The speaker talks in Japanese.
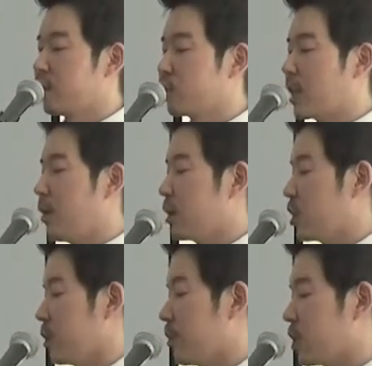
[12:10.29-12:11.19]
ふさわ
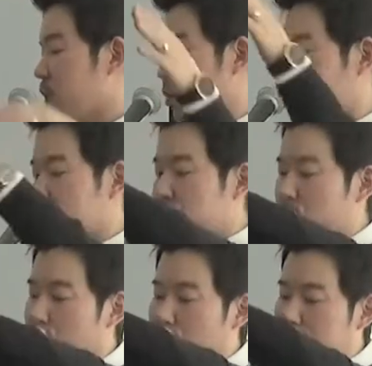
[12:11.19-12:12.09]
しい道へと歴史
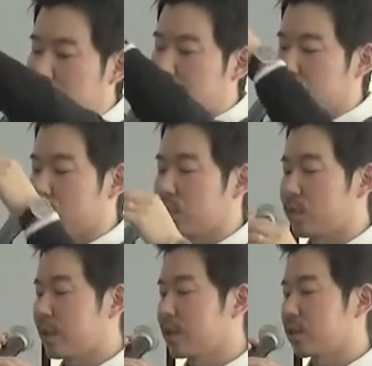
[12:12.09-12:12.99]
を持っていくというこ
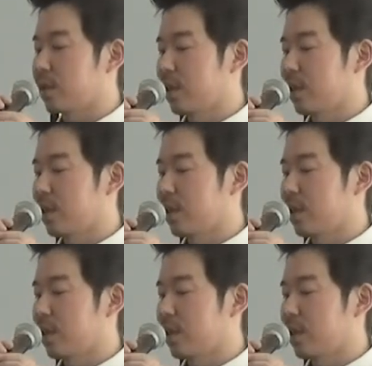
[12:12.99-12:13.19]
となんです。